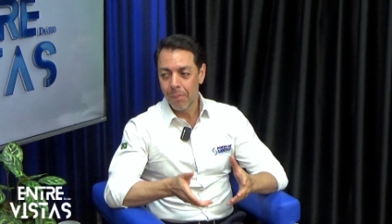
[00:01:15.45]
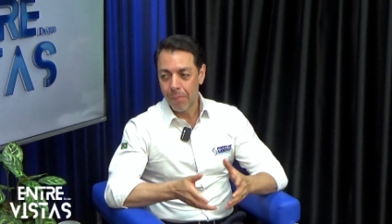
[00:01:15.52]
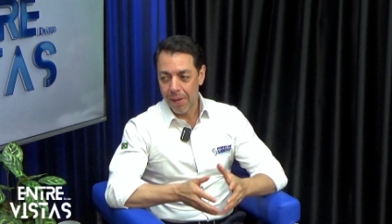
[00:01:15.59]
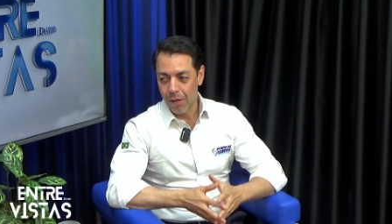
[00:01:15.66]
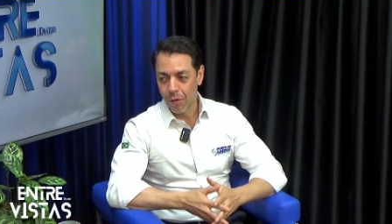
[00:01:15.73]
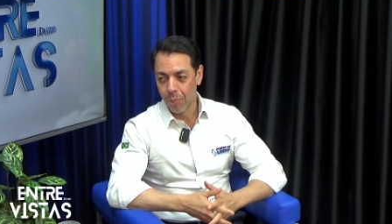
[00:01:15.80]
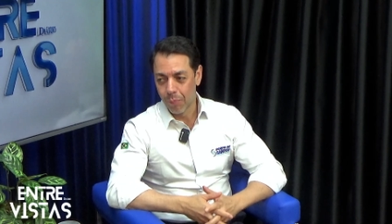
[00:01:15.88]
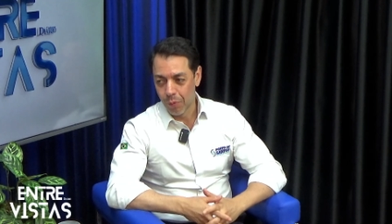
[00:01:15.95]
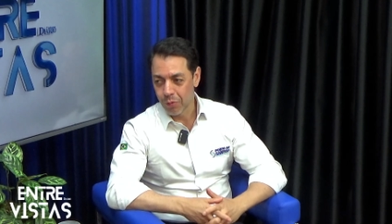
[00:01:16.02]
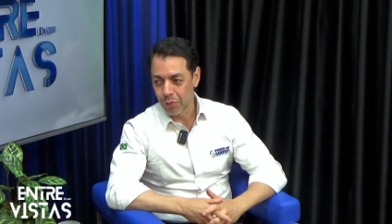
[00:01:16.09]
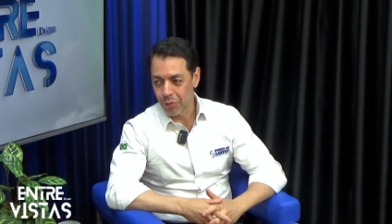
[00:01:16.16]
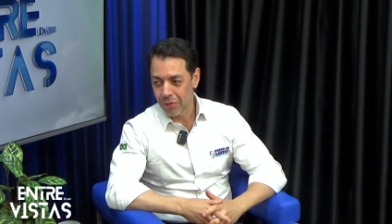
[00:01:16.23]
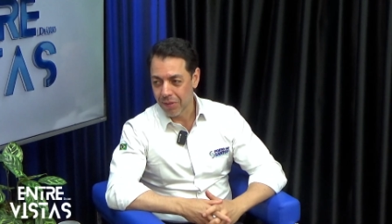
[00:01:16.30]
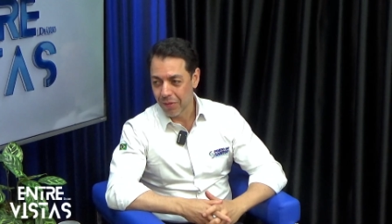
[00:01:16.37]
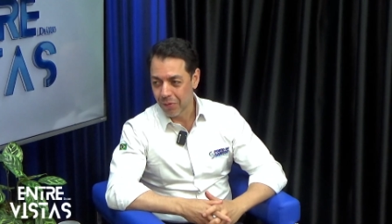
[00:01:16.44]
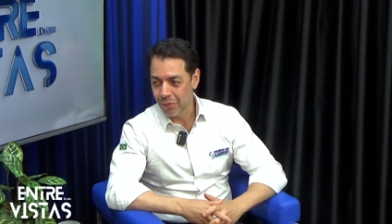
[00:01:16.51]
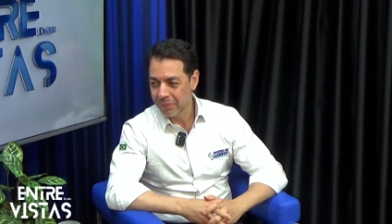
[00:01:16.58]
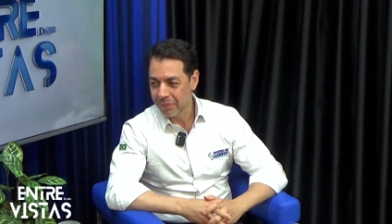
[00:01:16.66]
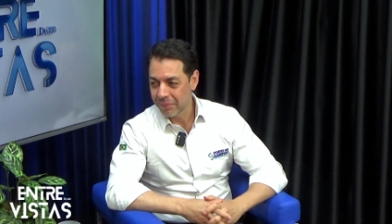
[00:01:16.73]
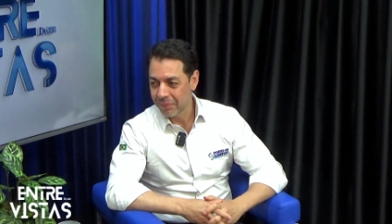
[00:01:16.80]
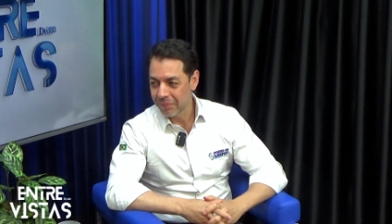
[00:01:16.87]
para o Porto de Santos.
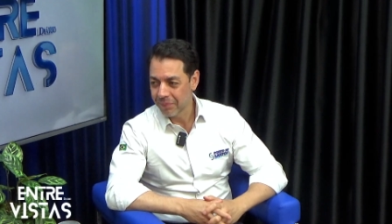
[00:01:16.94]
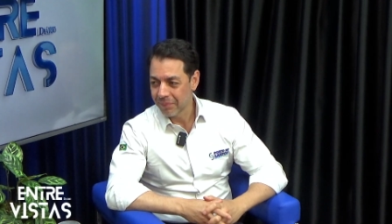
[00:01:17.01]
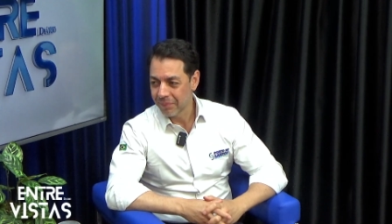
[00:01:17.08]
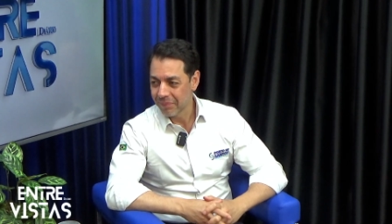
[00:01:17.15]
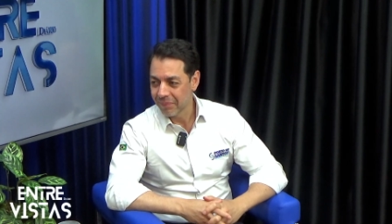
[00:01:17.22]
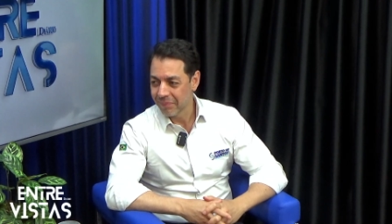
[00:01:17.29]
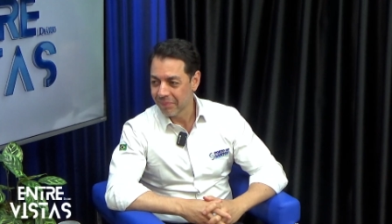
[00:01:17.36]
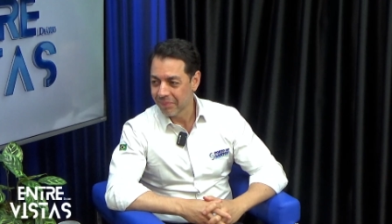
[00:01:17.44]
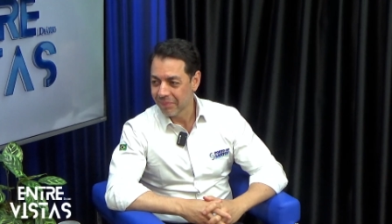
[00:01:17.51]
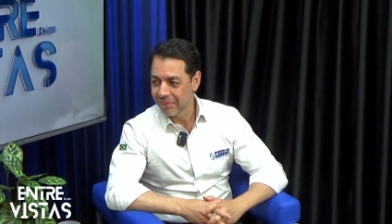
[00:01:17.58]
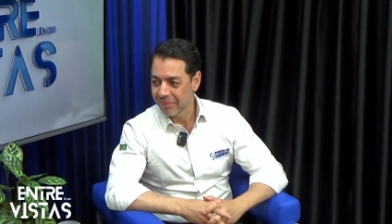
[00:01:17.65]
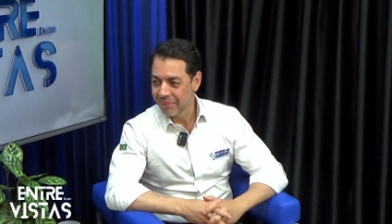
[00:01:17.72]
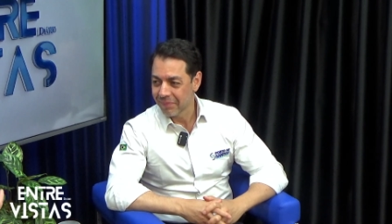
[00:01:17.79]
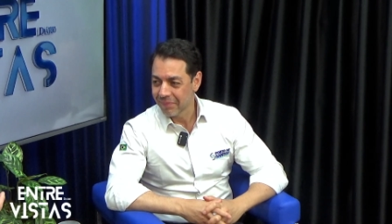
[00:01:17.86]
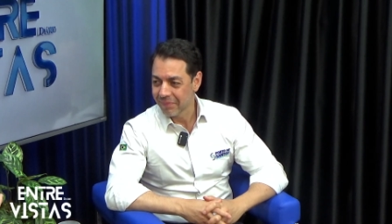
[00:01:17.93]
Show se credencia